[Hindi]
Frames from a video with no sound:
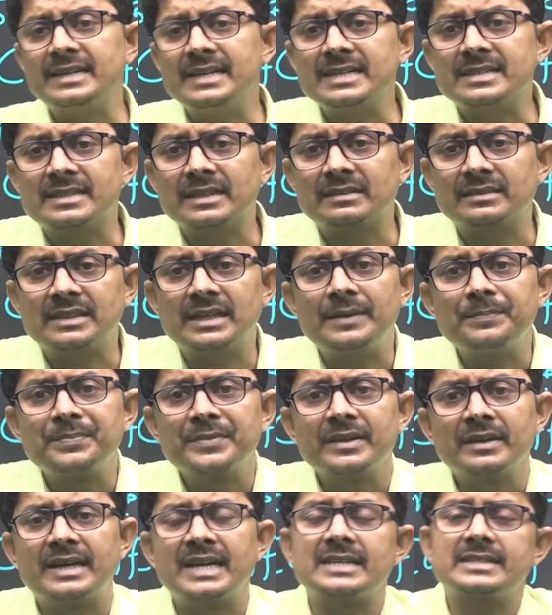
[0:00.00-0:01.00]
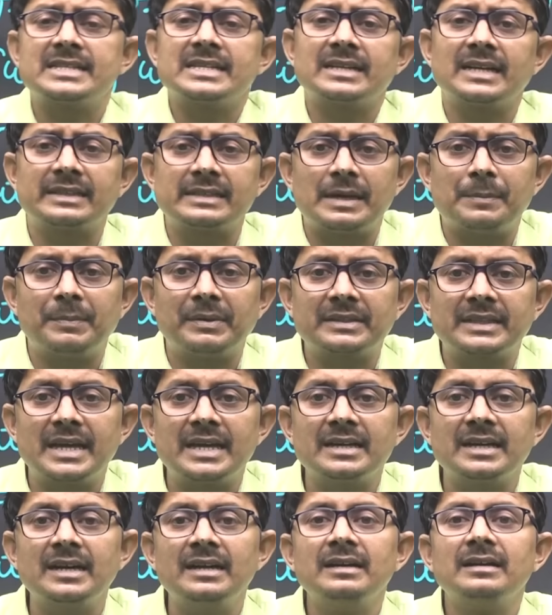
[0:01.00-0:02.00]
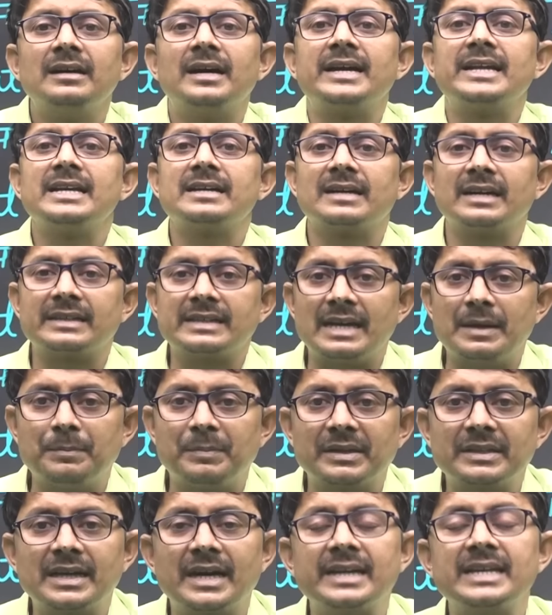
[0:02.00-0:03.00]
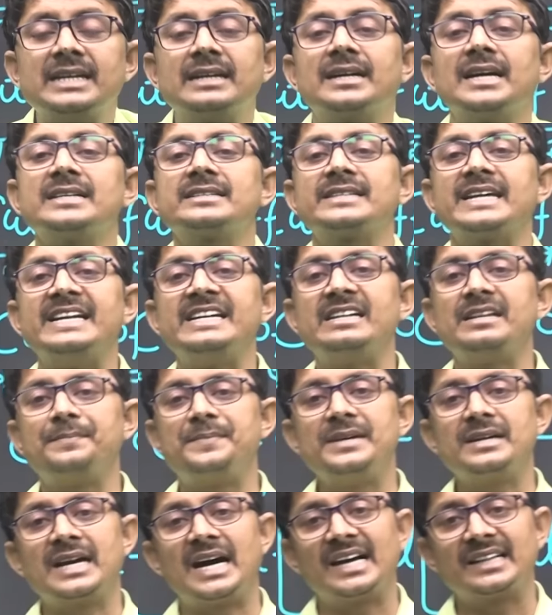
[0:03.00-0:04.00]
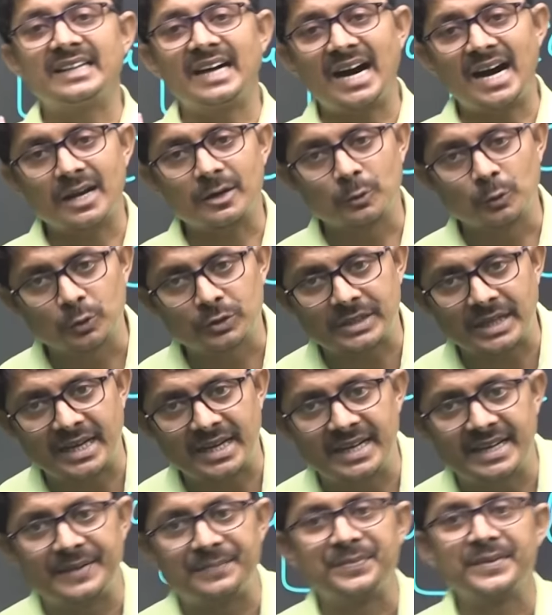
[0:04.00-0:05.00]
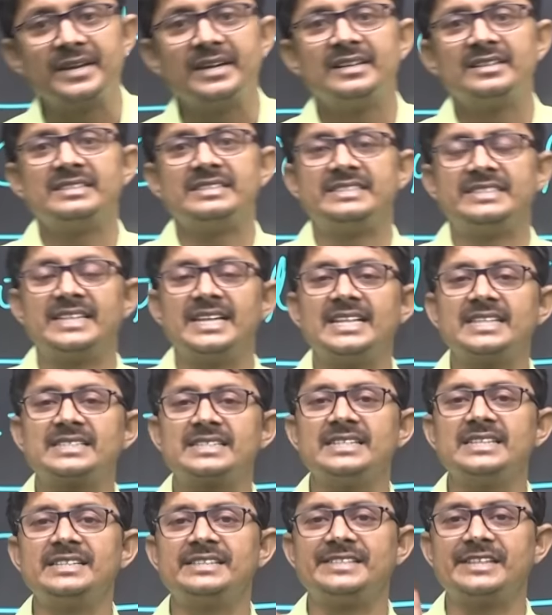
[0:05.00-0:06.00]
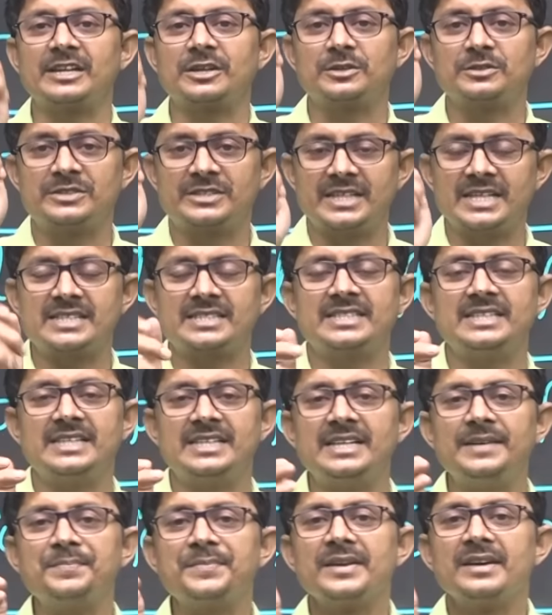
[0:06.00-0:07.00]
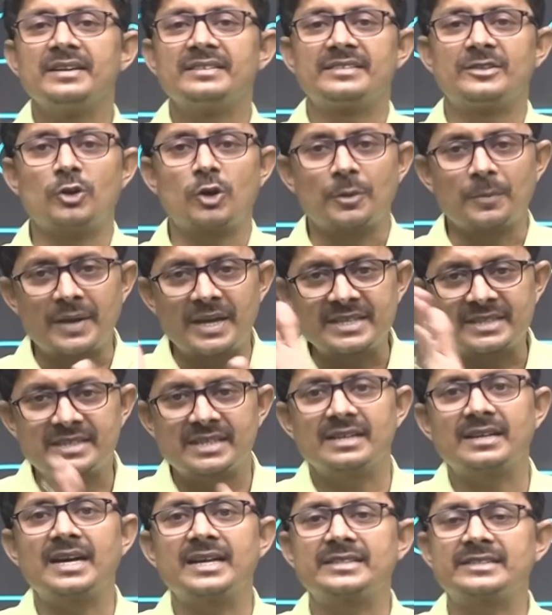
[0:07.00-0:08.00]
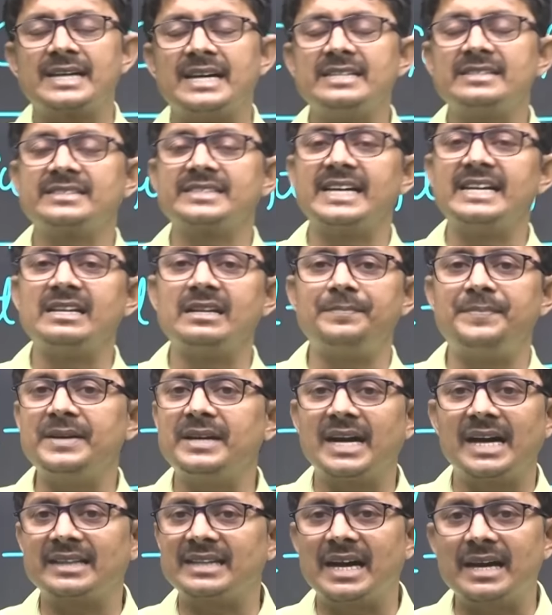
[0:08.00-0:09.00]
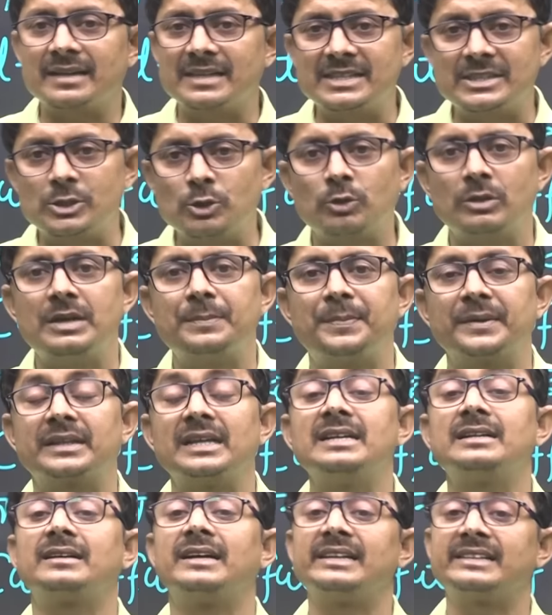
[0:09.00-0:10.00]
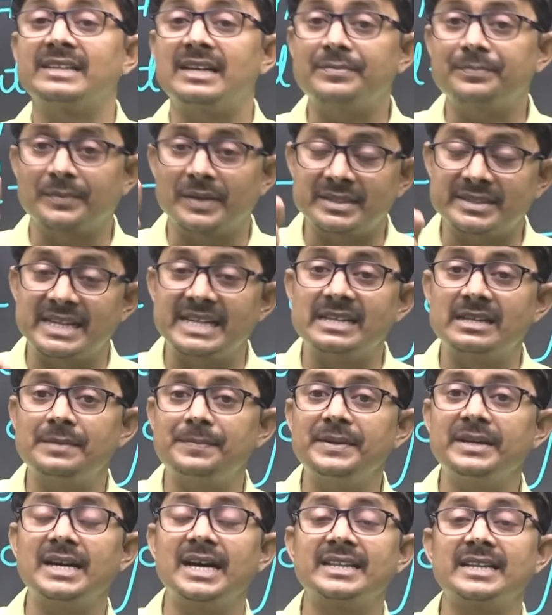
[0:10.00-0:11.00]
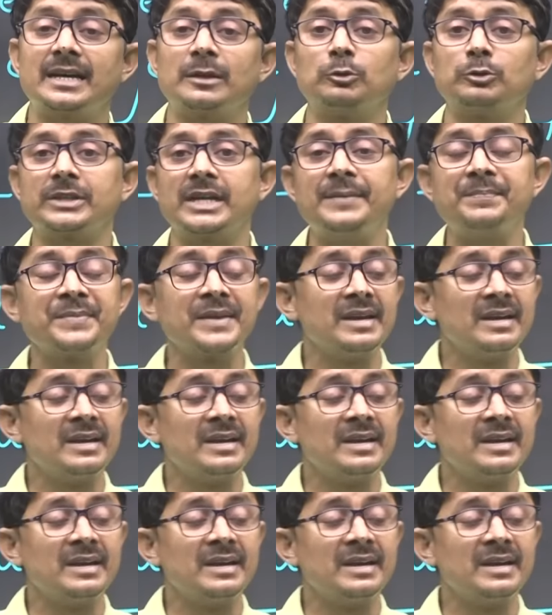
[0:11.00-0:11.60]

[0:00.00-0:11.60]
नहीं सकता कैसे कट ऑफ बताएगा अरे कट ऑफ बताने का साइंटिफिक आधार होता है जैसे डक जैसे नॉर्मलाइजेशन का साइंटिफिक आधार किसी को नहीं पता है कट ऑफ का साइंटिफिक आधार होता है